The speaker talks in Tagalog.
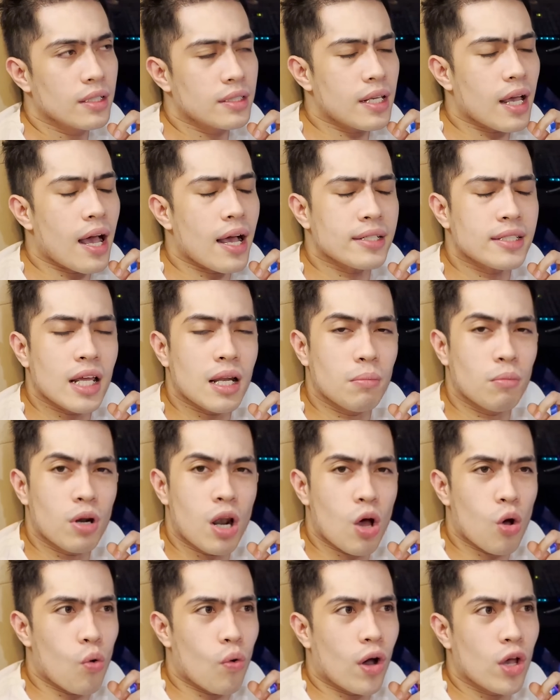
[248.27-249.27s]
Tsaka saan mo
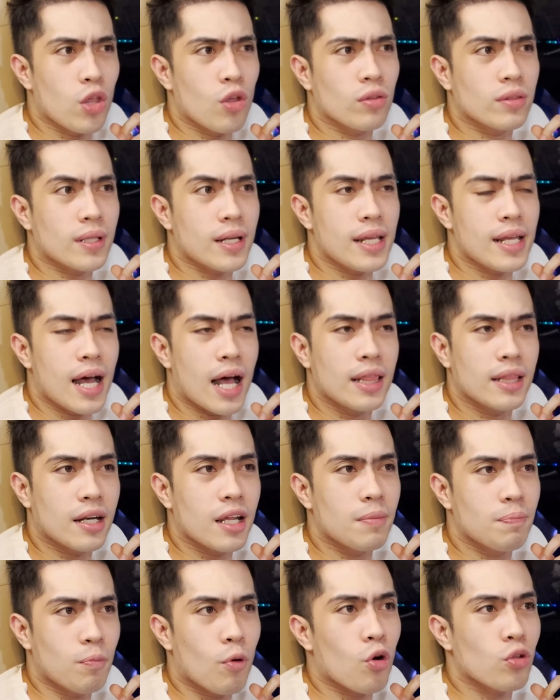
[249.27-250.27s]
nakuha yung
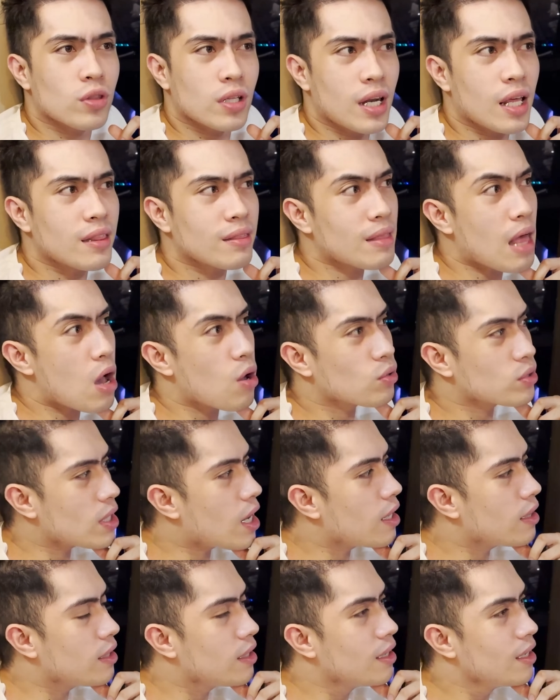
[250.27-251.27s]

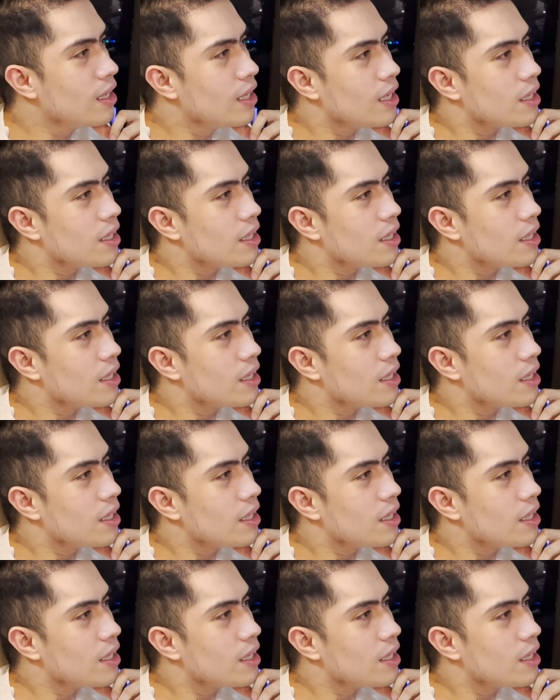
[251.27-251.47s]
349,000?